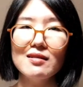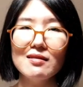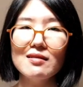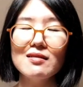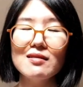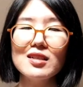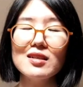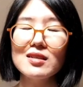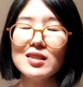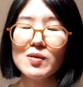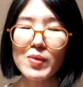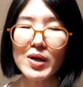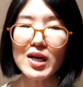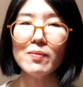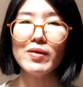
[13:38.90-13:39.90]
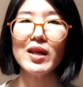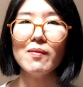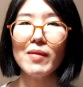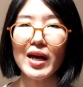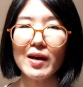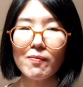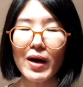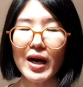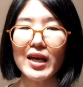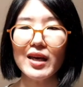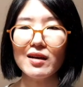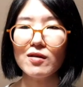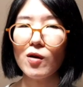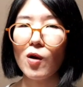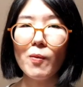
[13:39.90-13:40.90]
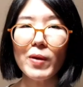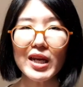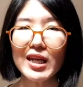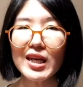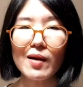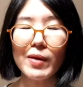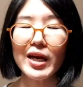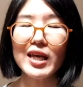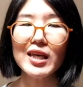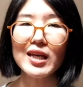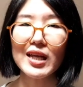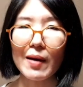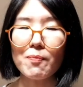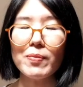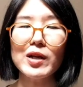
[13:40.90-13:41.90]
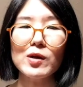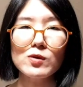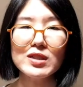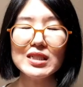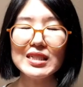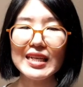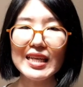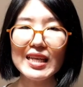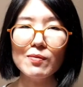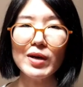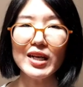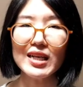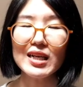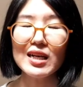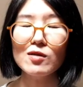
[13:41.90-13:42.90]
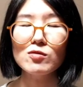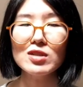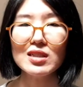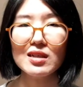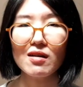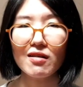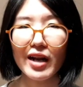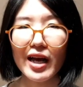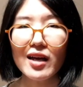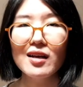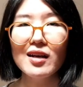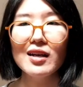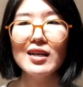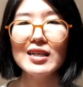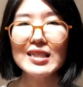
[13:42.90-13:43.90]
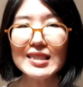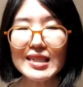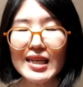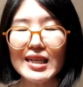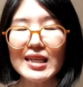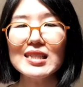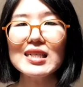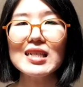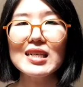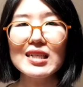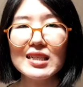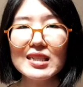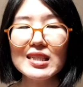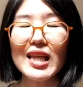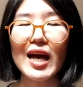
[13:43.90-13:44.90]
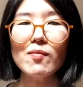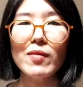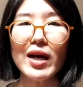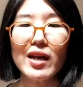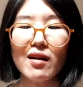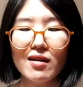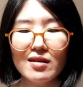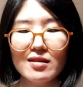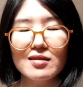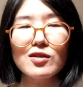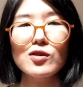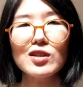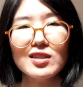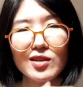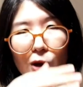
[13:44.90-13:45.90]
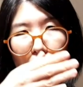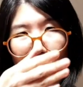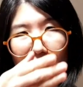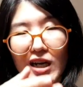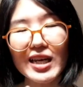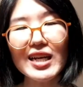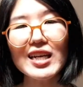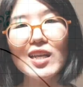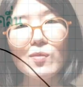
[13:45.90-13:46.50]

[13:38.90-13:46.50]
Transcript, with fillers: เออถึงจะเพิ่มปริมาณไปอ่ะก็ไม่ได้ทำให้กลับไปรู้สึกดีเหมือนที่เคยรู้สึกหรอกนะสิ่งที่จะเกิดขึ้นตามมาหรอก็คือท้องคลื่น